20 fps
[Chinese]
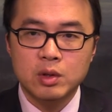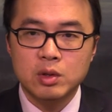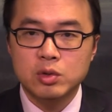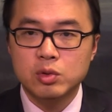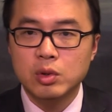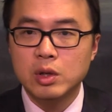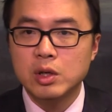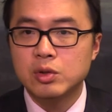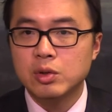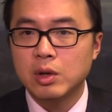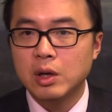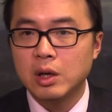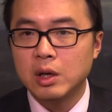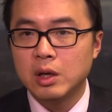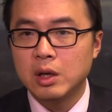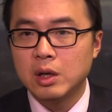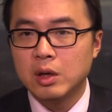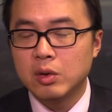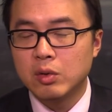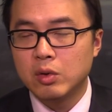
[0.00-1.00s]
所以说，
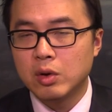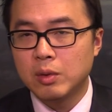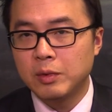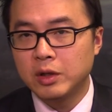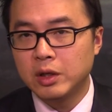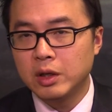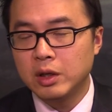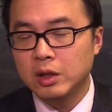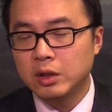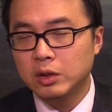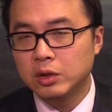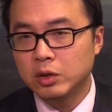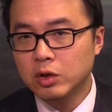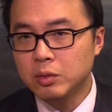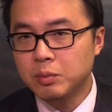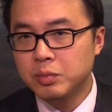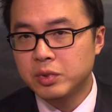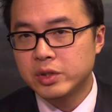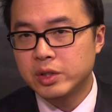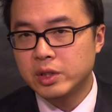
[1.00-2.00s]
我们呢都
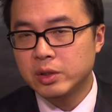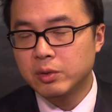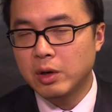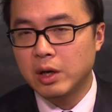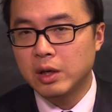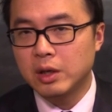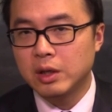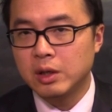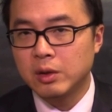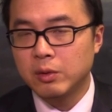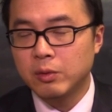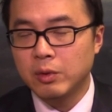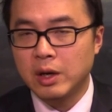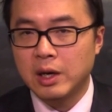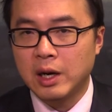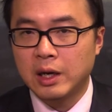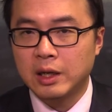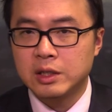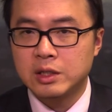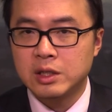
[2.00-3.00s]
不希望未
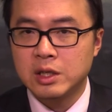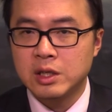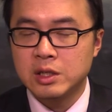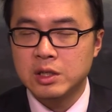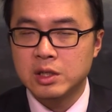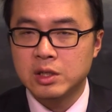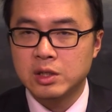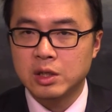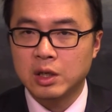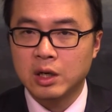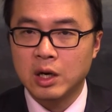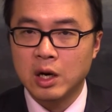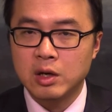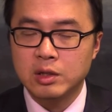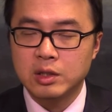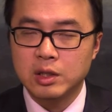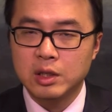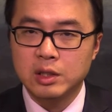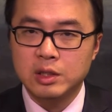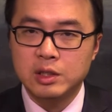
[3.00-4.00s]
来的经济是靠
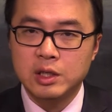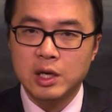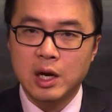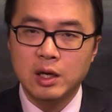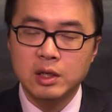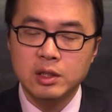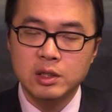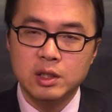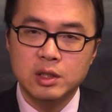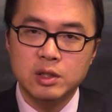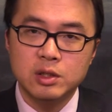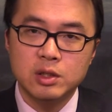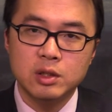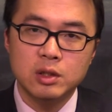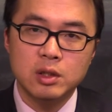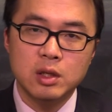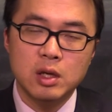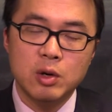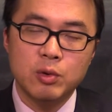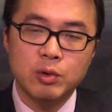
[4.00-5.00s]
着强行
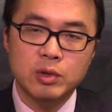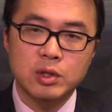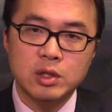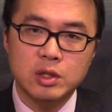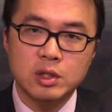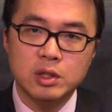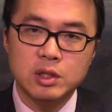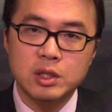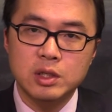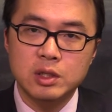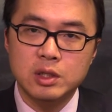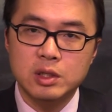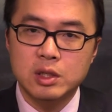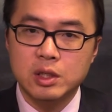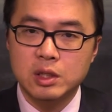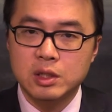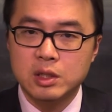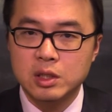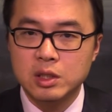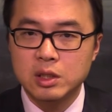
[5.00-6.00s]
针或者是经这
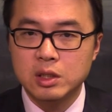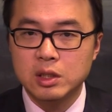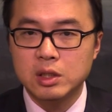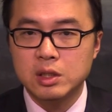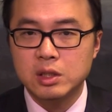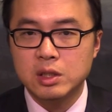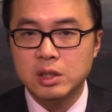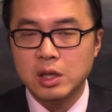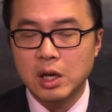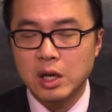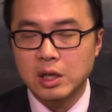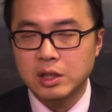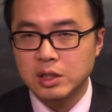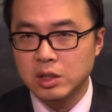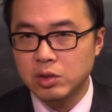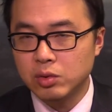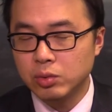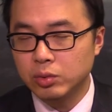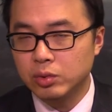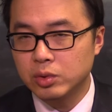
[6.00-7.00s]
个刺啊
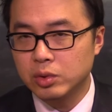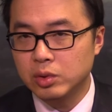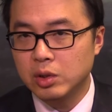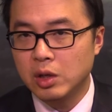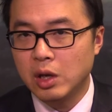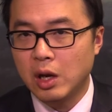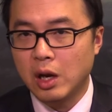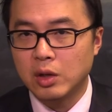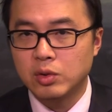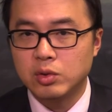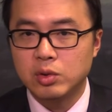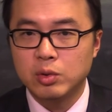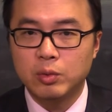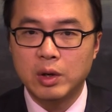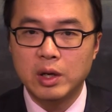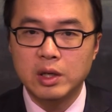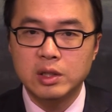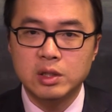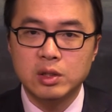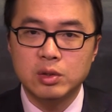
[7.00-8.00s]
激素啊去
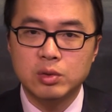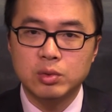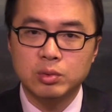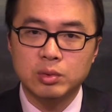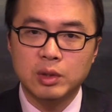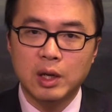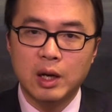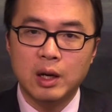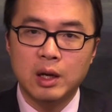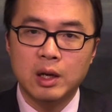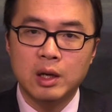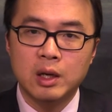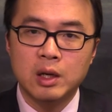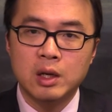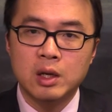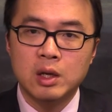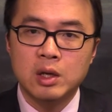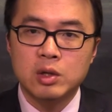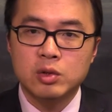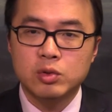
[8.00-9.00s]
维持住它。
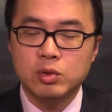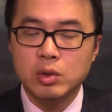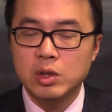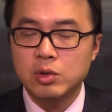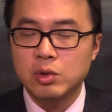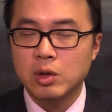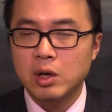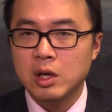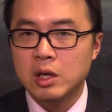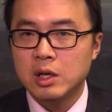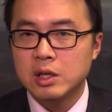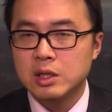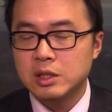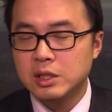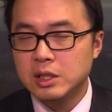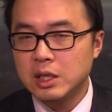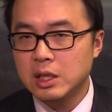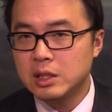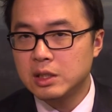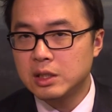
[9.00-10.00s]
所以说，
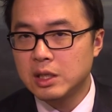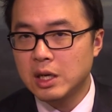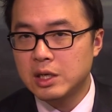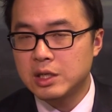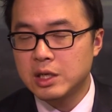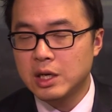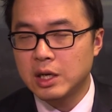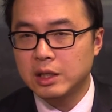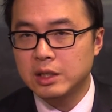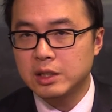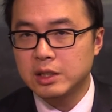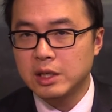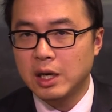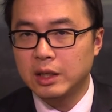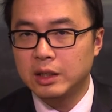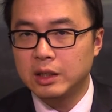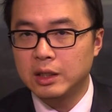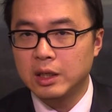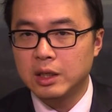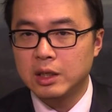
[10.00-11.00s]
现在这样的下
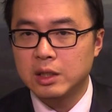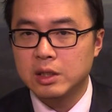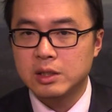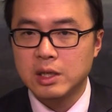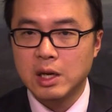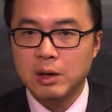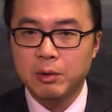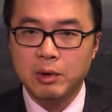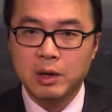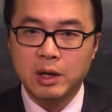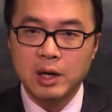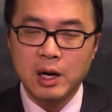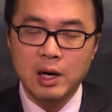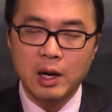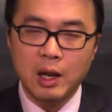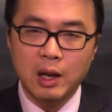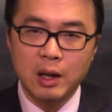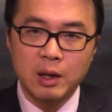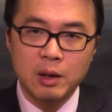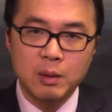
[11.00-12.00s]
跌，在我看
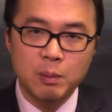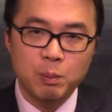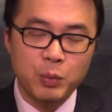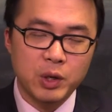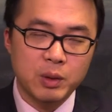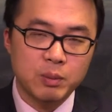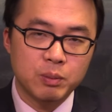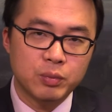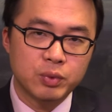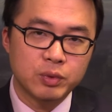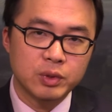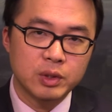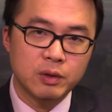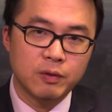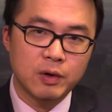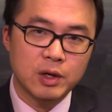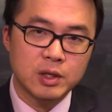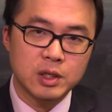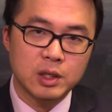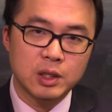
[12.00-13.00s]
来，并不意
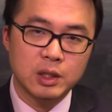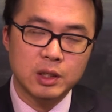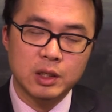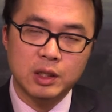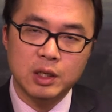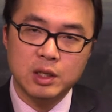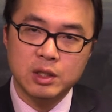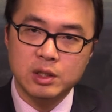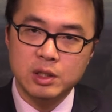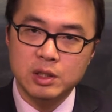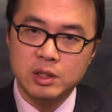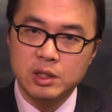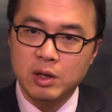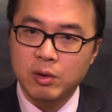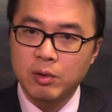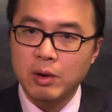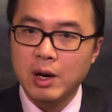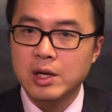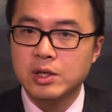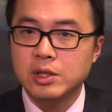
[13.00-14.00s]
味着一定是一件
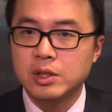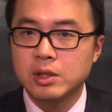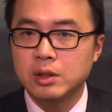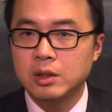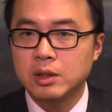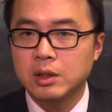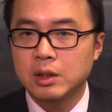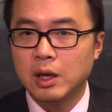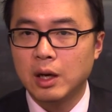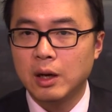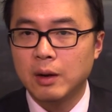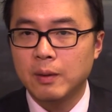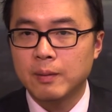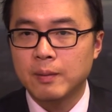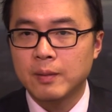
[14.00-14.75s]
坏事啊。